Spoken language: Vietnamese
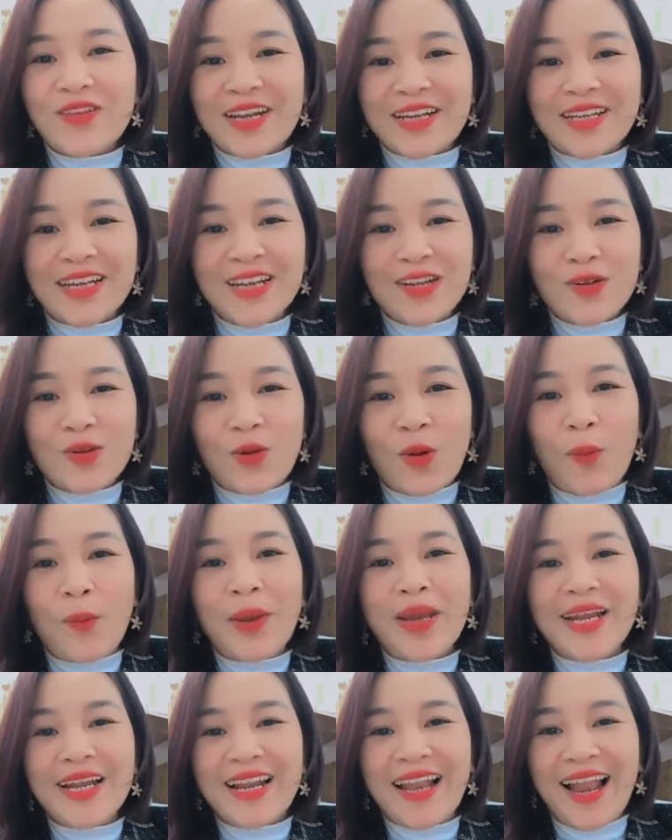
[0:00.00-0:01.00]
vạch đích của
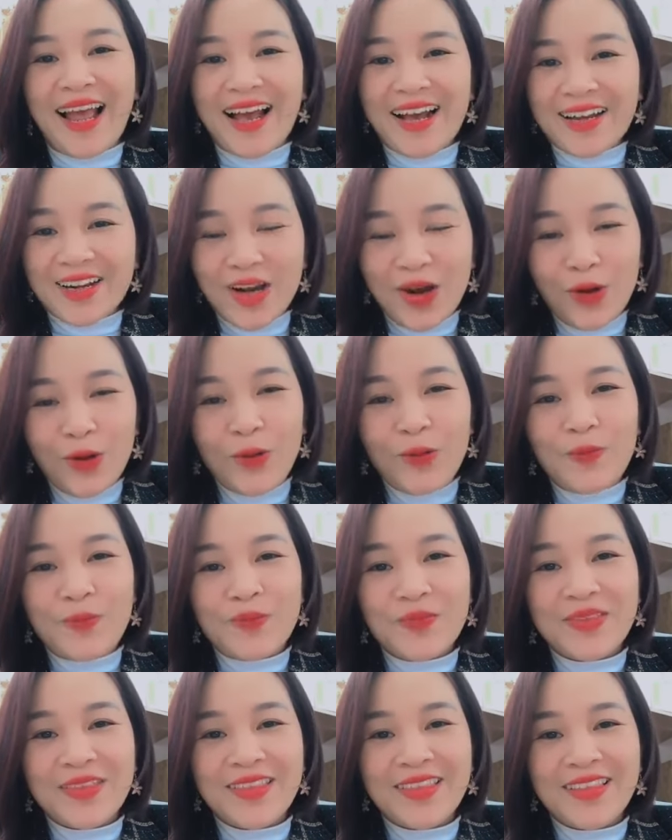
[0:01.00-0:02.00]
mình là ở đâu
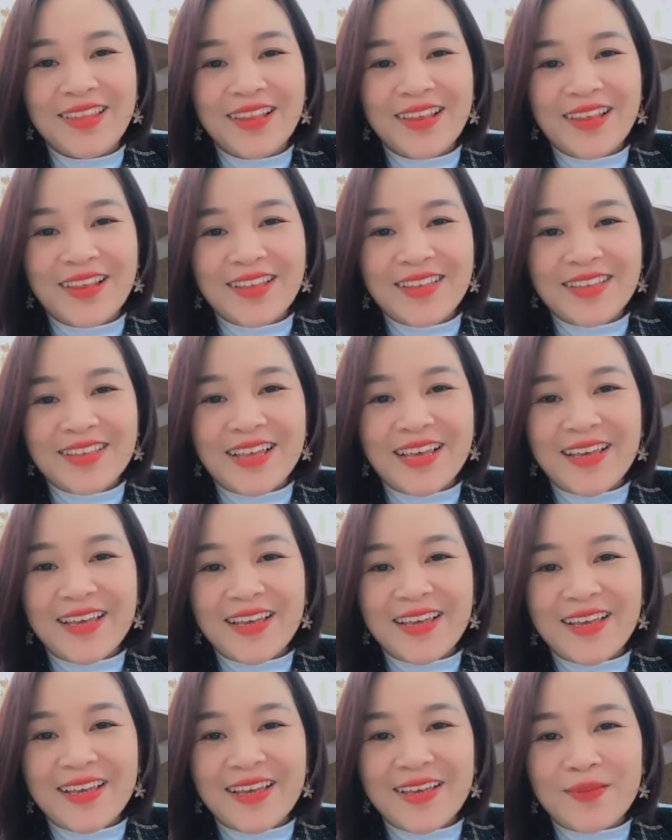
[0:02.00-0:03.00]

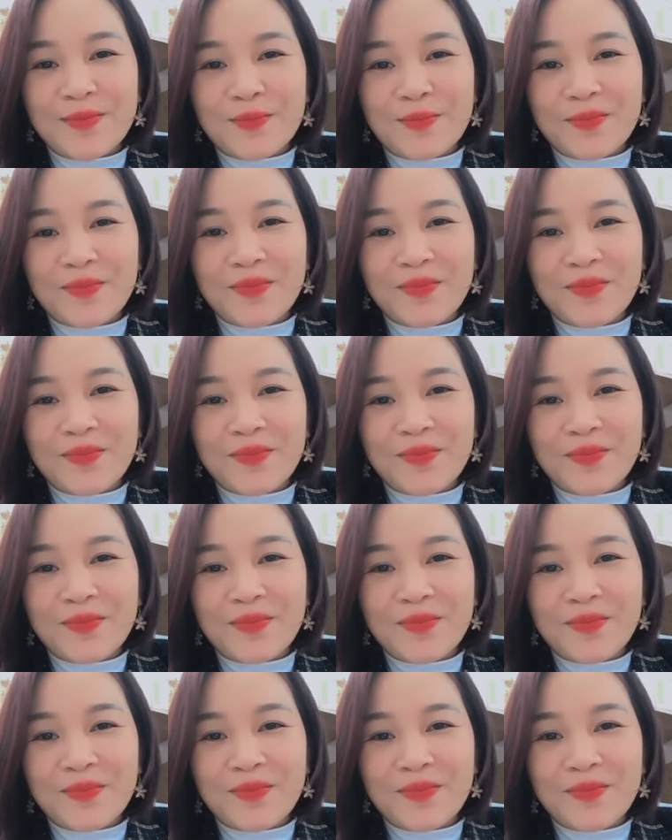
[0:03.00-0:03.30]
thì